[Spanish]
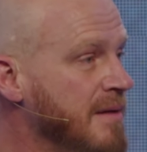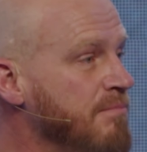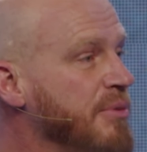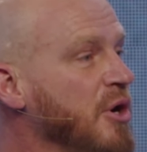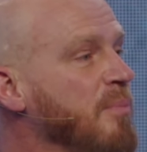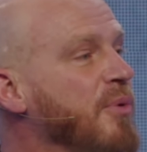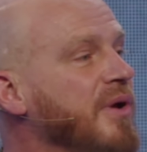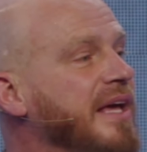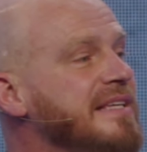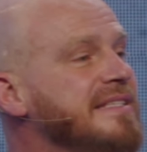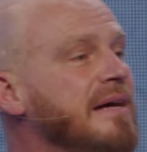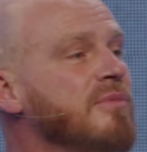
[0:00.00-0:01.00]
pero porque
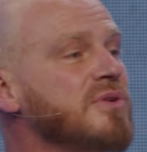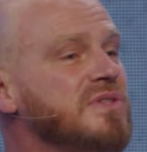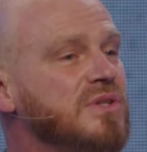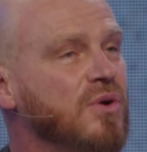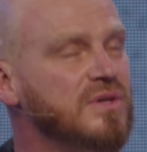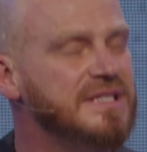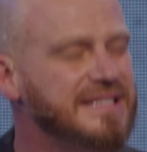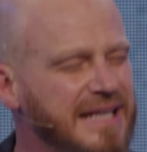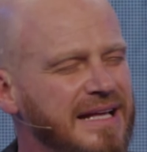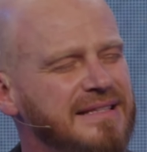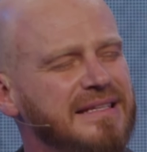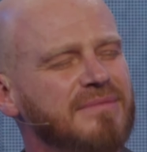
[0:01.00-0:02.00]
estamos
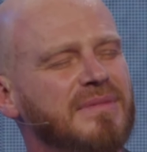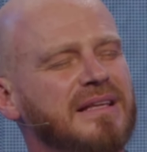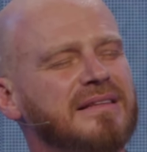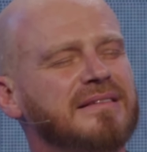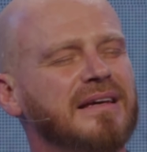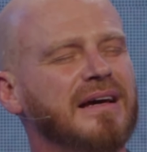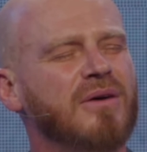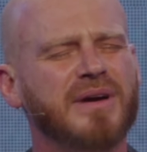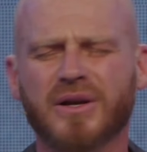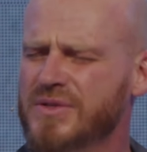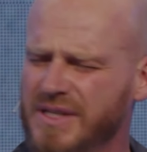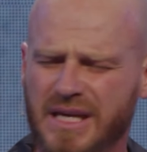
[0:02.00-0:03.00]
constantemente, aunque
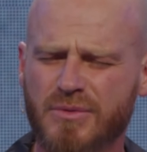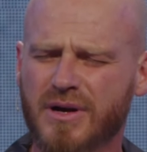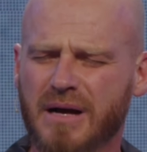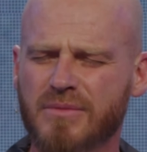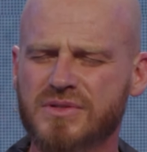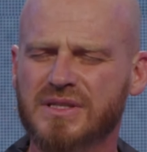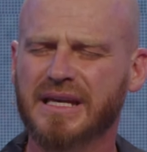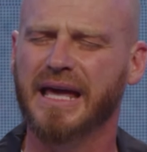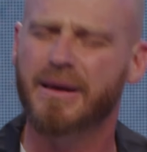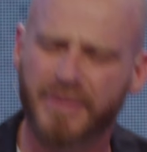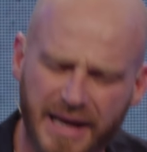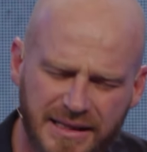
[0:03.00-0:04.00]
nos equivocamos,
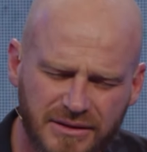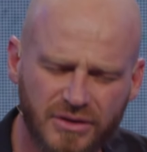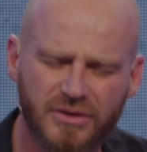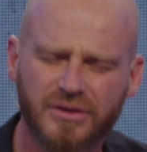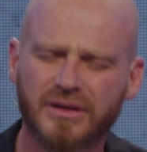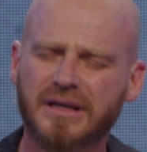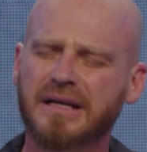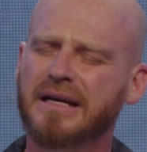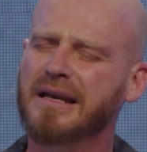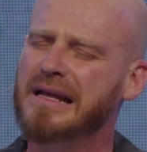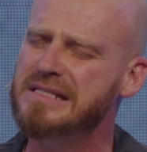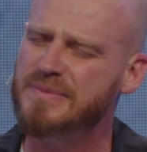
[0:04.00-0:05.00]
quebrando
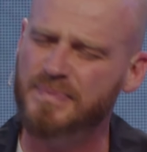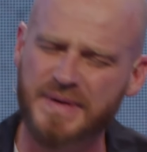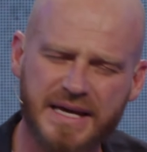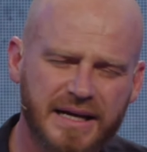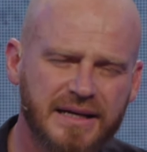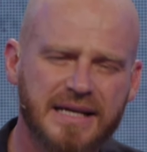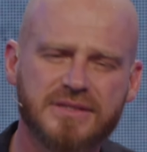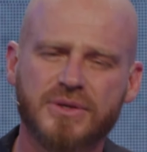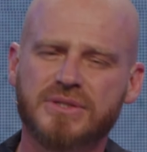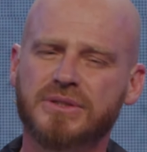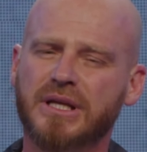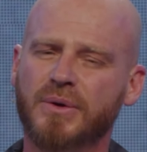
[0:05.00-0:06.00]
las piernas
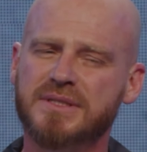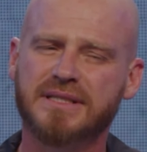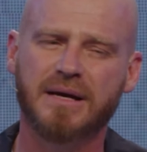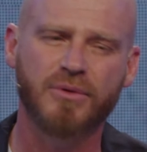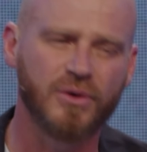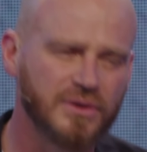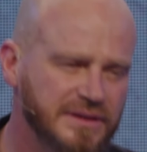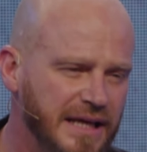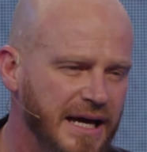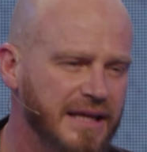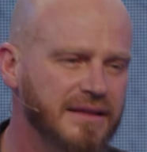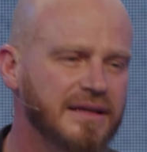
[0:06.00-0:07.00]
de nuestra
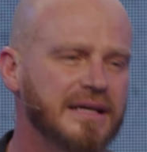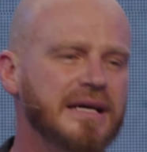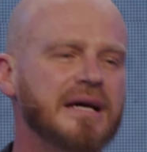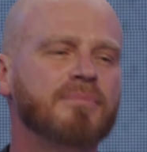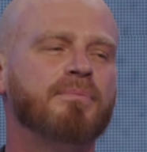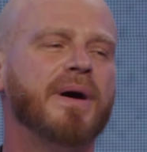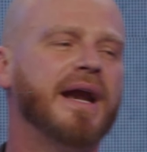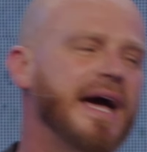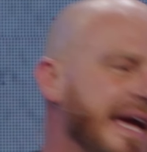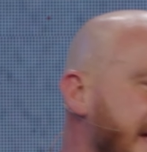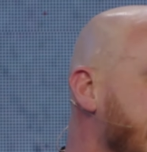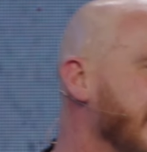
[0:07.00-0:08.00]
voluntad
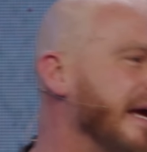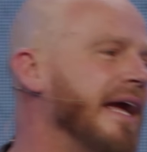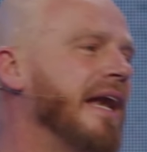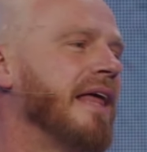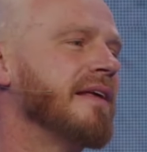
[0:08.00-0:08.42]
para ir en la